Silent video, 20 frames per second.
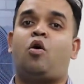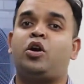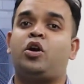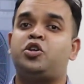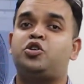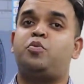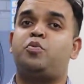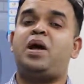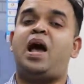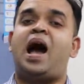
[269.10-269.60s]

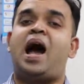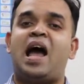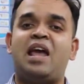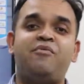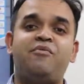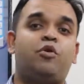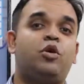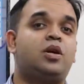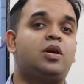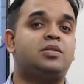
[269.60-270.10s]
অনেক সময়
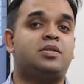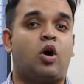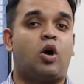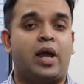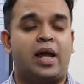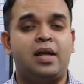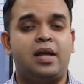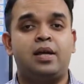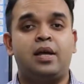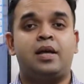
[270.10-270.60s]
হাই ভোল্টেজ
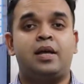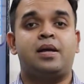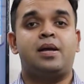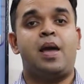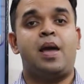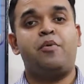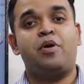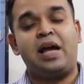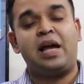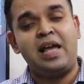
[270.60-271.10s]
হয়
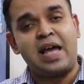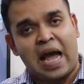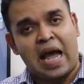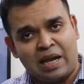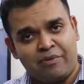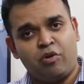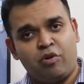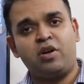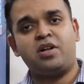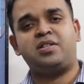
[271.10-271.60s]
এবং এই
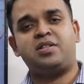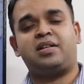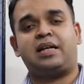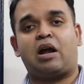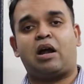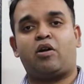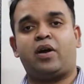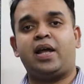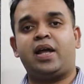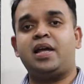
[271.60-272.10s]
হাই ভোল্টেজের
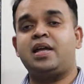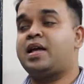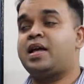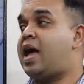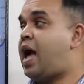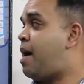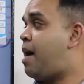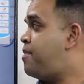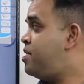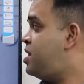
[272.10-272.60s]
কারণে
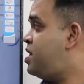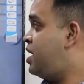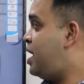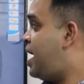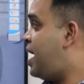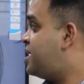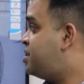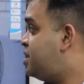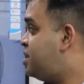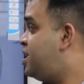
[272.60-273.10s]
আমাদের
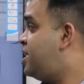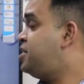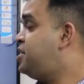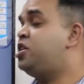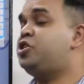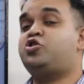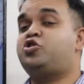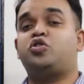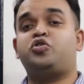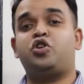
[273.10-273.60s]

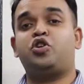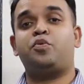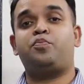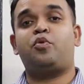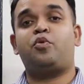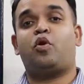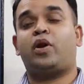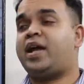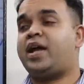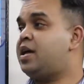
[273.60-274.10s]
ইলেকট্রিক যন্ত্রের
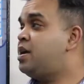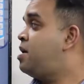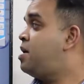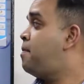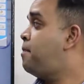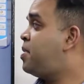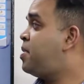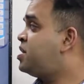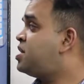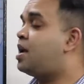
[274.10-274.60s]
উপর অনেক
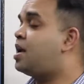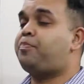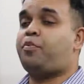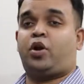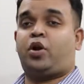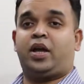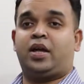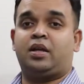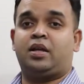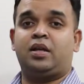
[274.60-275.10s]
প্রেশার
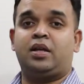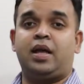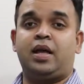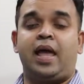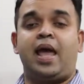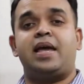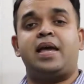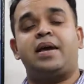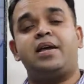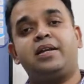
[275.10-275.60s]
পড়ে
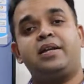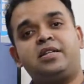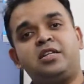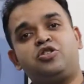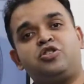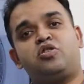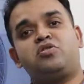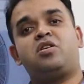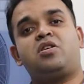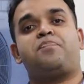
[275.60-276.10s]
এই
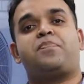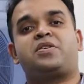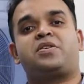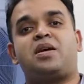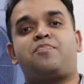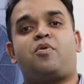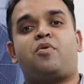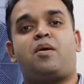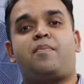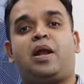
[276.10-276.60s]
ইলেকট্রিক যন্ত্রের
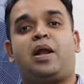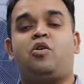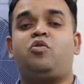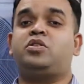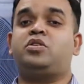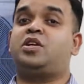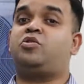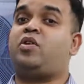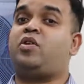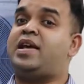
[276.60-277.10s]
প্রেশার পড়া মানেও
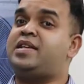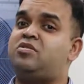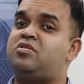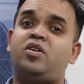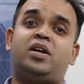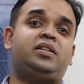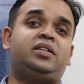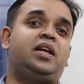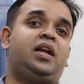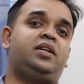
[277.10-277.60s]
যেহেতু
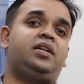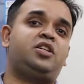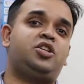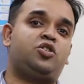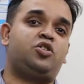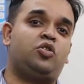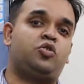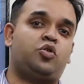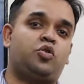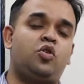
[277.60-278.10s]
এসিও একটি
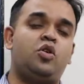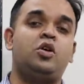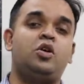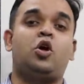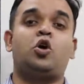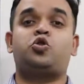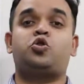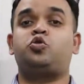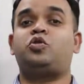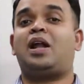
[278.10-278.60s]
ইলেকট্রিক যন্ত্র
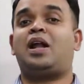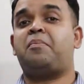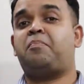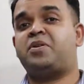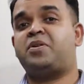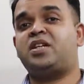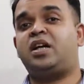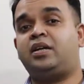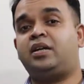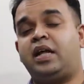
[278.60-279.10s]
সুতরাং
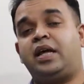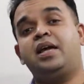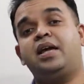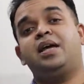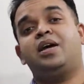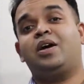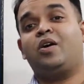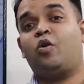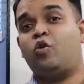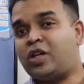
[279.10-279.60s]
প্রেশারটি
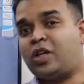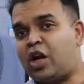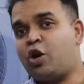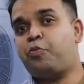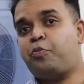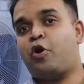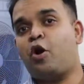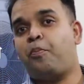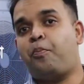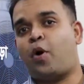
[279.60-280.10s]
ওটার
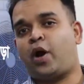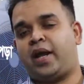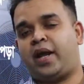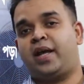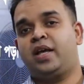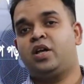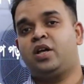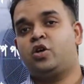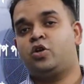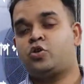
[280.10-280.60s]
উপরও পড়ে
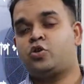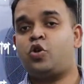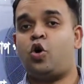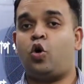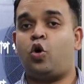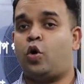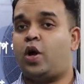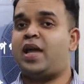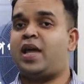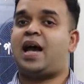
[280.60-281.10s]
সো
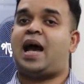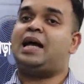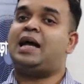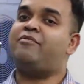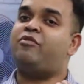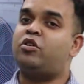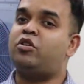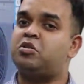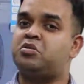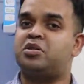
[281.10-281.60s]
এই হাই
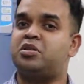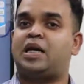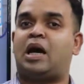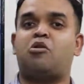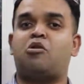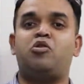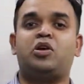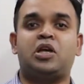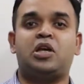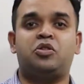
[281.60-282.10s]
ভোল্টেজের
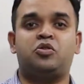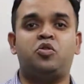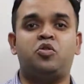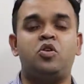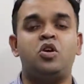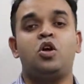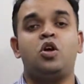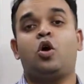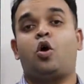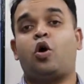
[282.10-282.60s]
কারণে কিন্তু
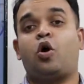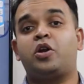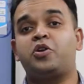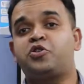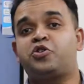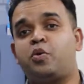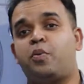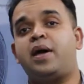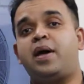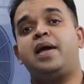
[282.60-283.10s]

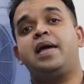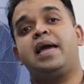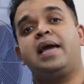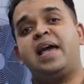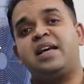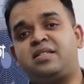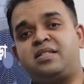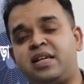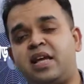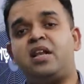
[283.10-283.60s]
অনেক সময়
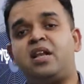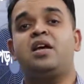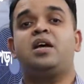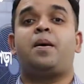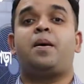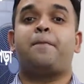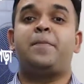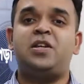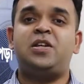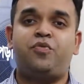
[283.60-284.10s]
এসির
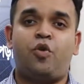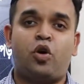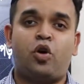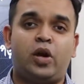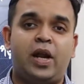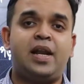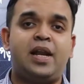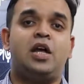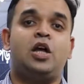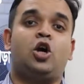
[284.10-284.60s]

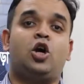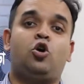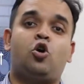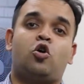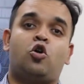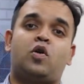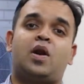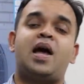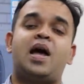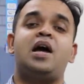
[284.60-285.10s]
বিস্ফোরণের
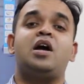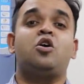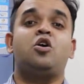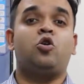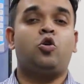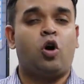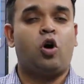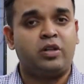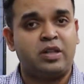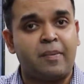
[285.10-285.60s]
ঘটনা
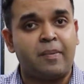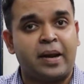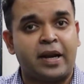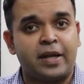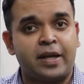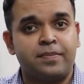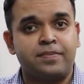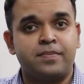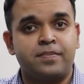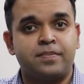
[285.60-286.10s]
ঘটতে পারে